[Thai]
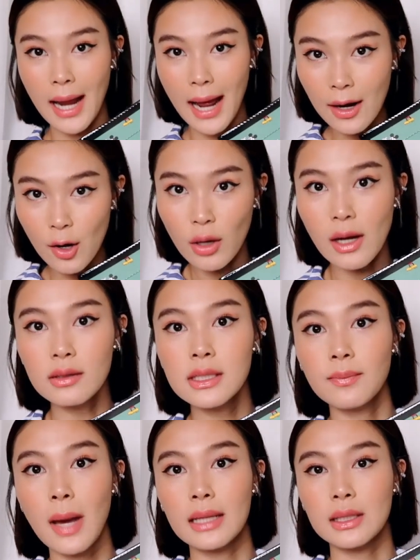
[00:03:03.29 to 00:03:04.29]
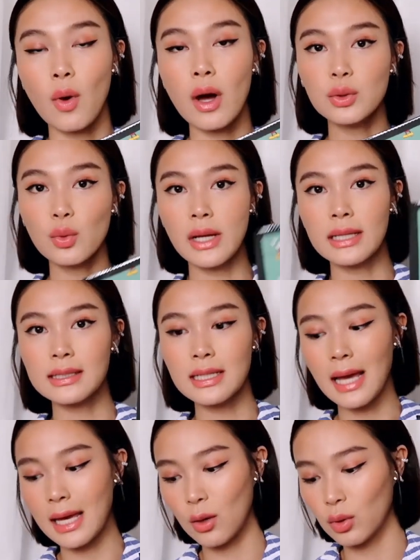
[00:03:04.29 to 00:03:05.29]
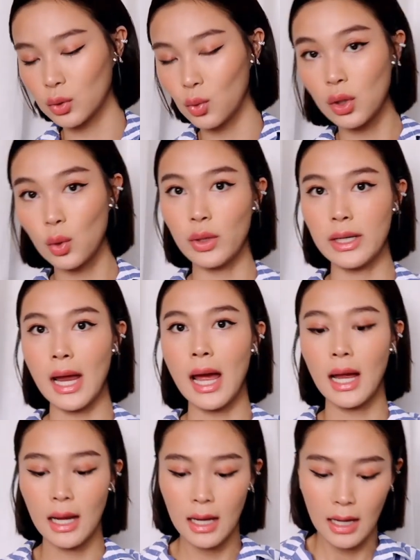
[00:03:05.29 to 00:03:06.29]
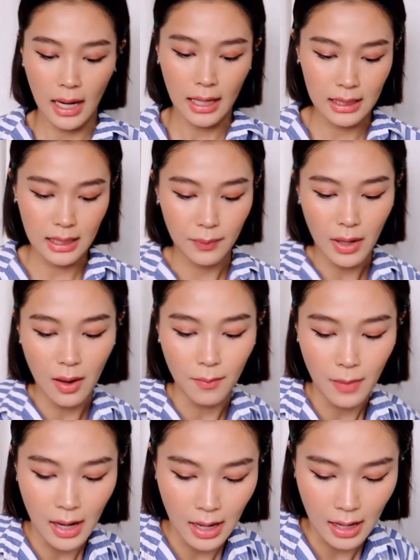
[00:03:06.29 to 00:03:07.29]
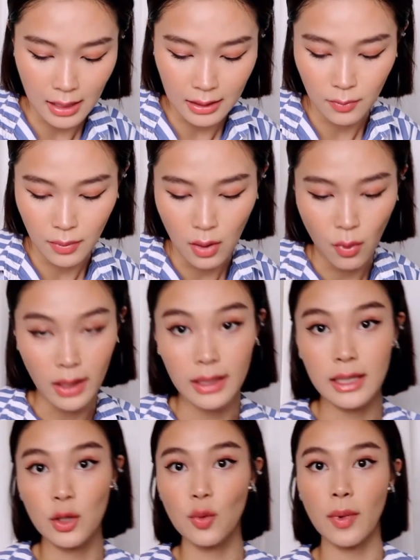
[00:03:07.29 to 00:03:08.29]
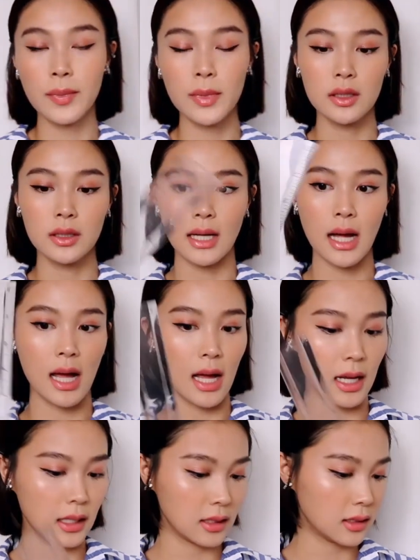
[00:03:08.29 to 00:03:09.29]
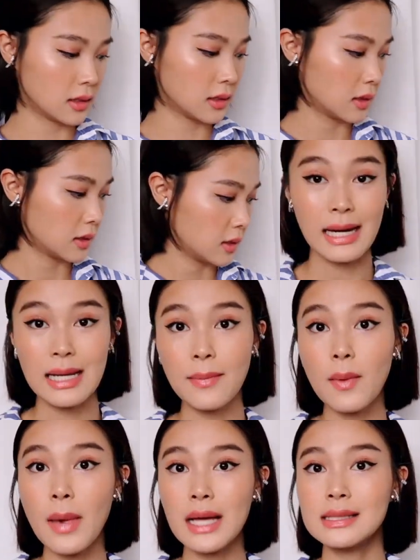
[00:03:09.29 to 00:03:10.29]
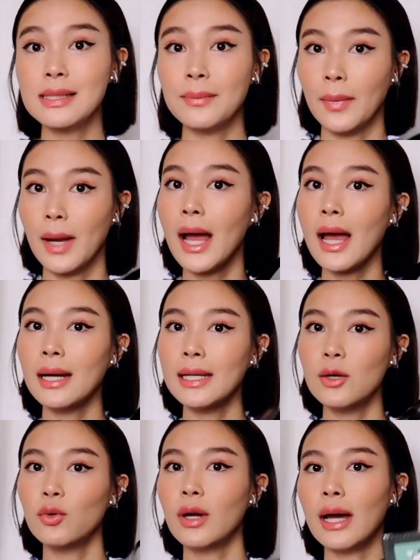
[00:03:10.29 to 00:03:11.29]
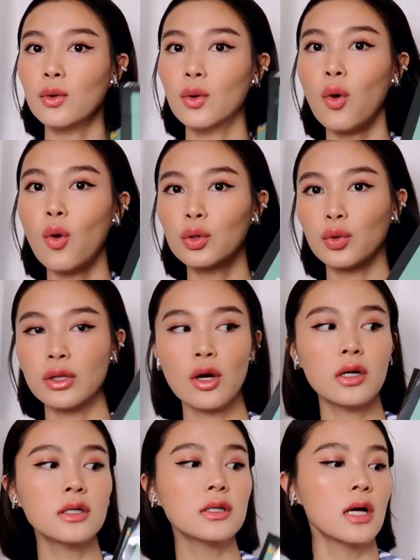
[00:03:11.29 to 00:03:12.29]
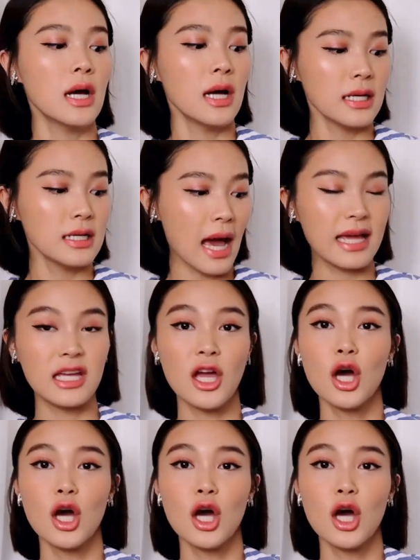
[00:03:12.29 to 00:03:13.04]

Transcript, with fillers: 2,590บาทแต่ว่าตัวนี้จะใหญ่กว่าตัวหลุยนะอันนี้ประมาณเดี๋ยวแพรวัดนิ้วแบบหนึ่งนะคะอันนี้ประมาณ 15 นิ้วนะคะ ทุกคน ตัวนี้ก็คือใหญ่